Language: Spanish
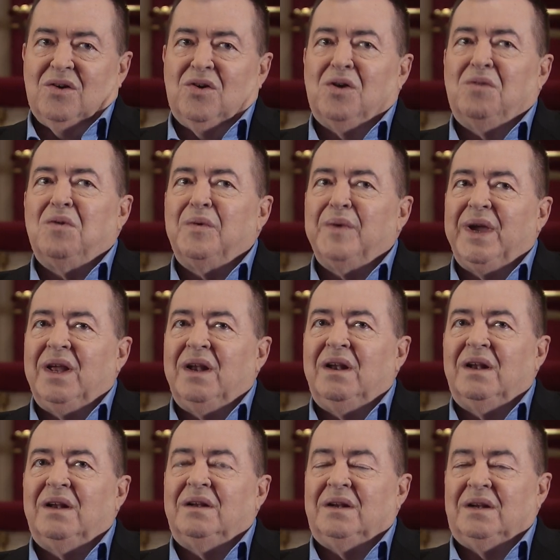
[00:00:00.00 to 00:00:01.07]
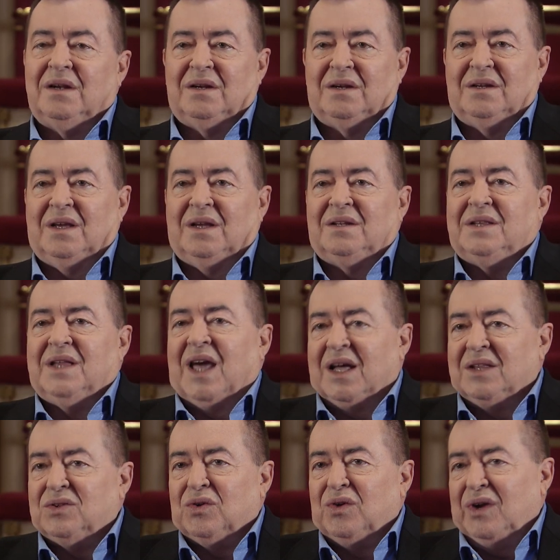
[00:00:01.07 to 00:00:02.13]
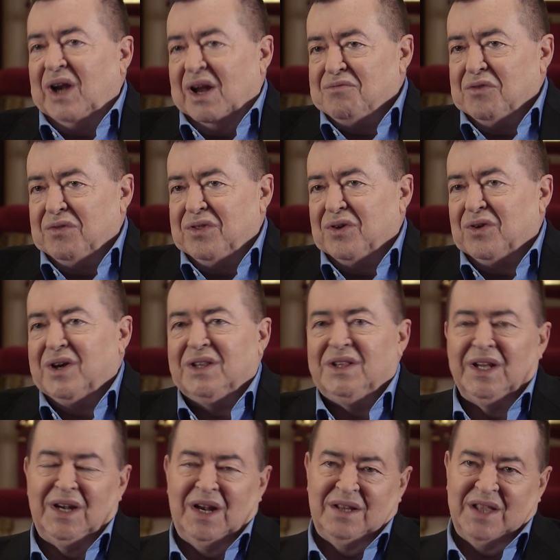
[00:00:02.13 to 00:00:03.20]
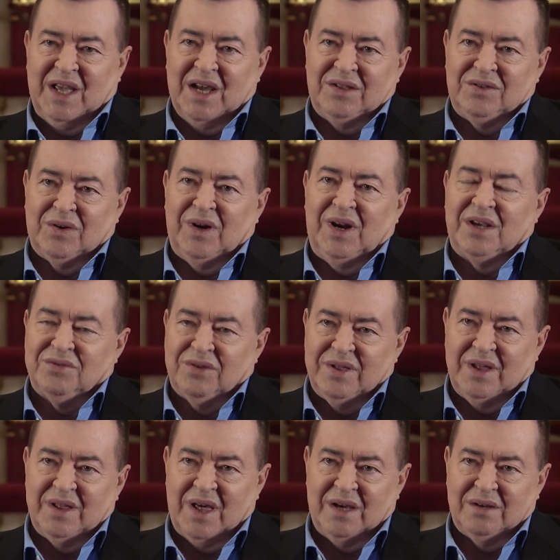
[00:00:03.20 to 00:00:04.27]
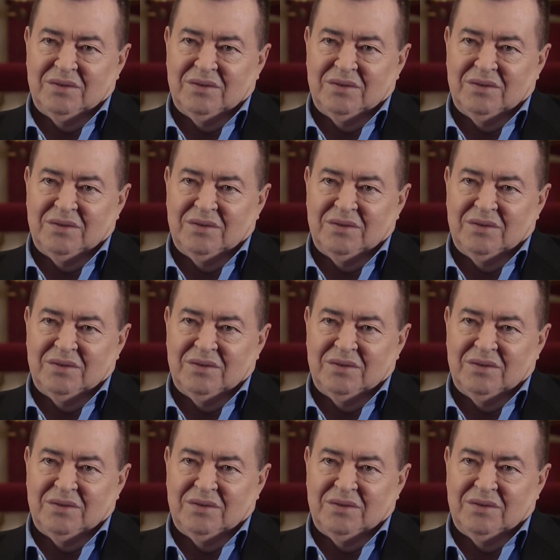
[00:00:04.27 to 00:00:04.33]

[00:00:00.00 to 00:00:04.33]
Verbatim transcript: ¿cómo ve el, teatro y la función que tiene el teatro en la sociedad